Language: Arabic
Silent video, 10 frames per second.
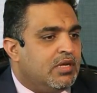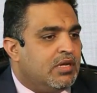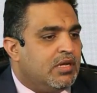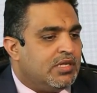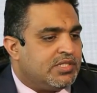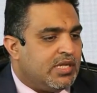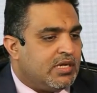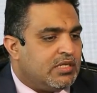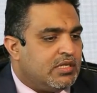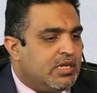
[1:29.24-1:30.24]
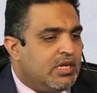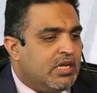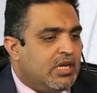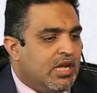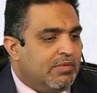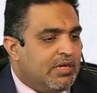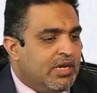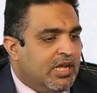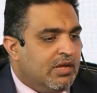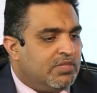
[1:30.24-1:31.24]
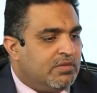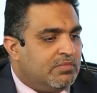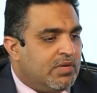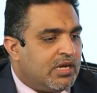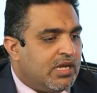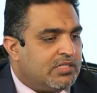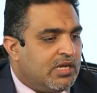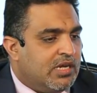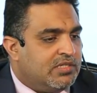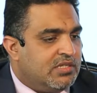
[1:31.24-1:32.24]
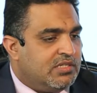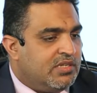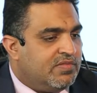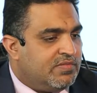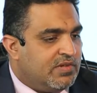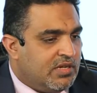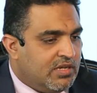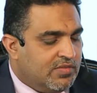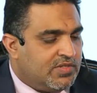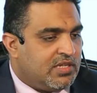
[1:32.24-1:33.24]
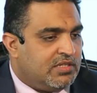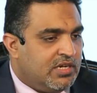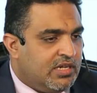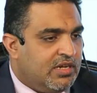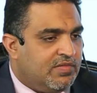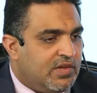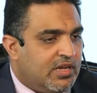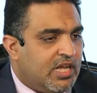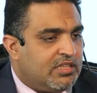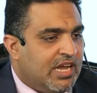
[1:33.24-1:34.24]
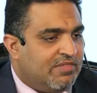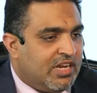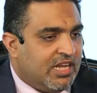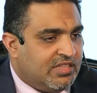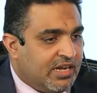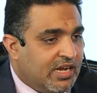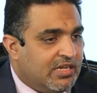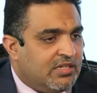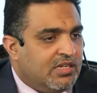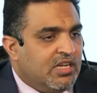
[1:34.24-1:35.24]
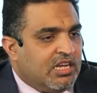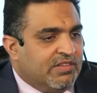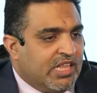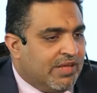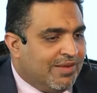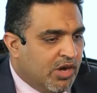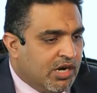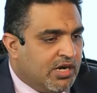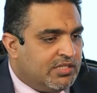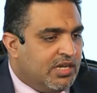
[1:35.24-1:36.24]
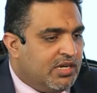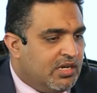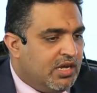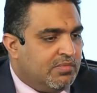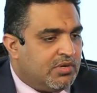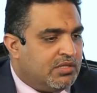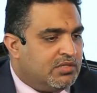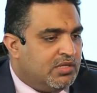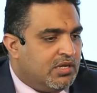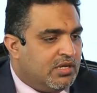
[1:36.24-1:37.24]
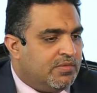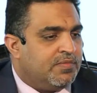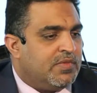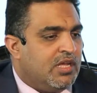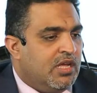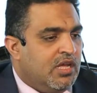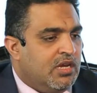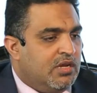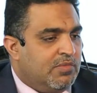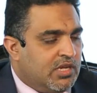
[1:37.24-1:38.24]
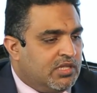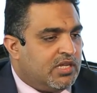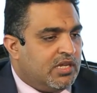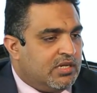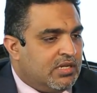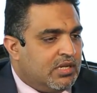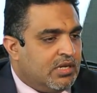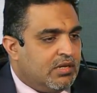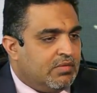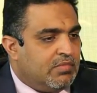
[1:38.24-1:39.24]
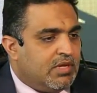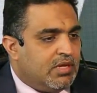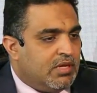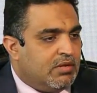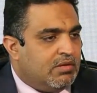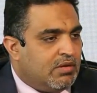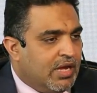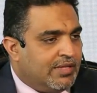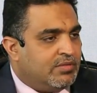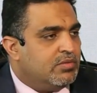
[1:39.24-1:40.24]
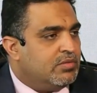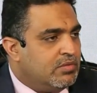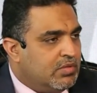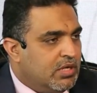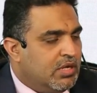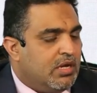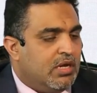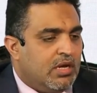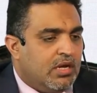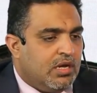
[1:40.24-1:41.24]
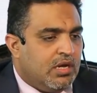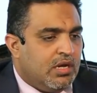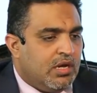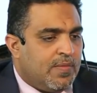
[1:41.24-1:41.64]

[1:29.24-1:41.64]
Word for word: قسطره عملناها من مركز الاي سي سي في في اسكندريه فكانت العمليه كانت ناجحه كانت عمليه معقده لامراض لمريض كان آه، عنده آه،